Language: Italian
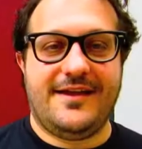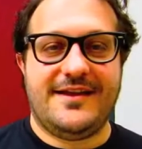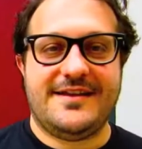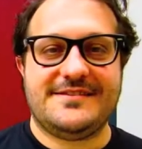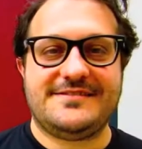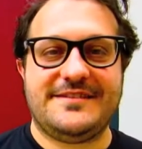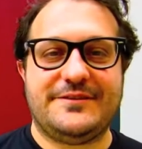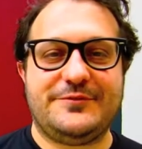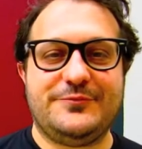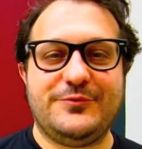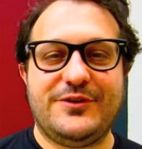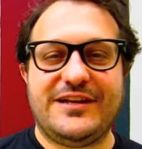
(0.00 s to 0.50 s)

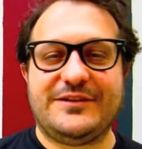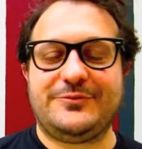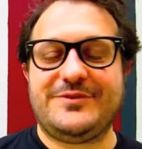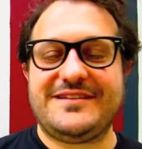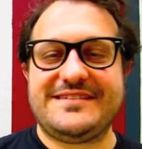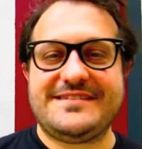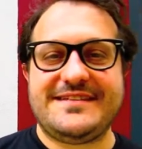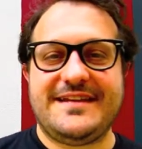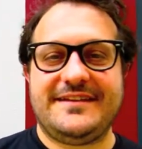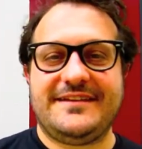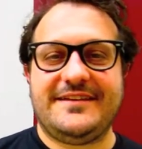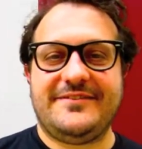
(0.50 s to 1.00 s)
Se tu e la tua
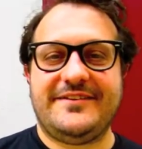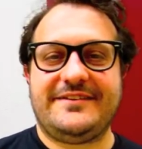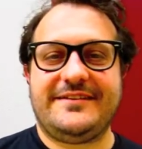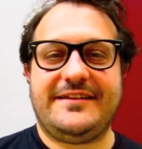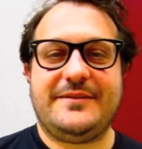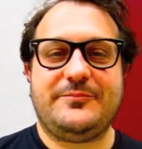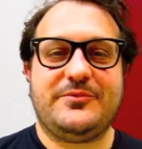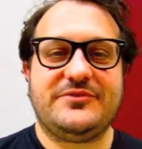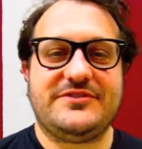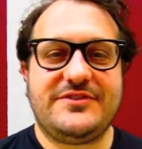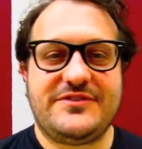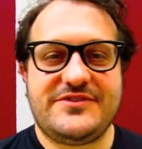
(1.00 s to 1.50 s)
azienda avete le
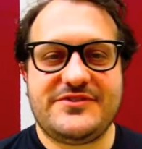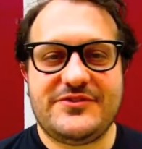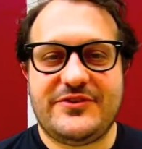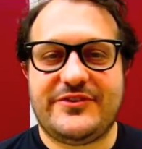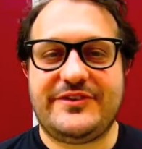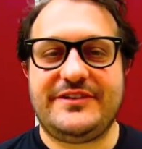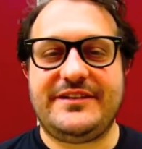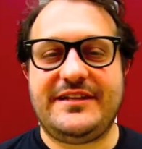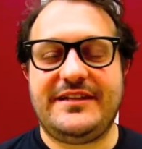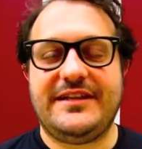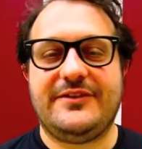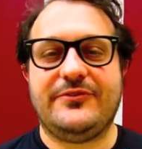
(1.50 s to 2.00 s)

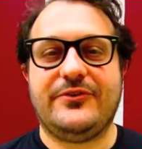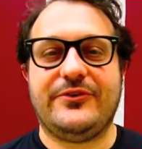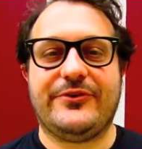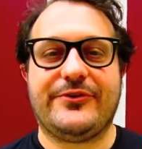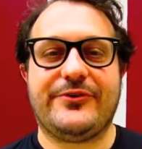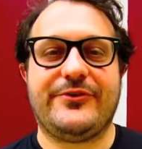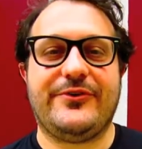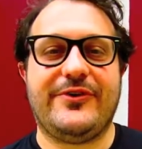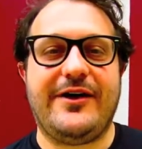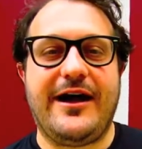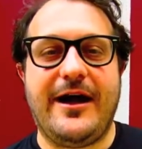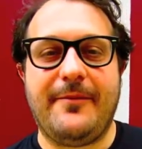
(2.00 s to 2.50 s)
posizioni di
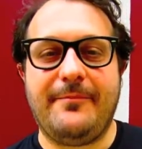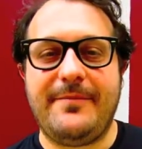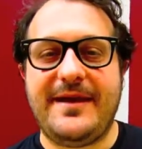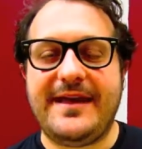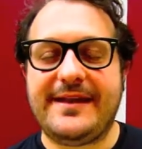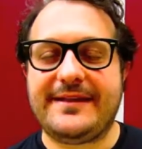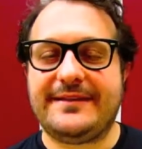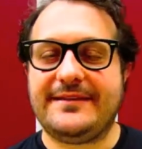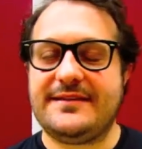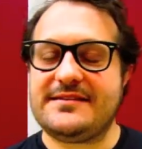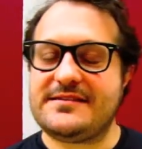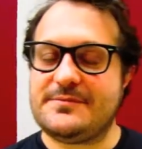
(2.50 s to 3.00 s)
lavoro aperte,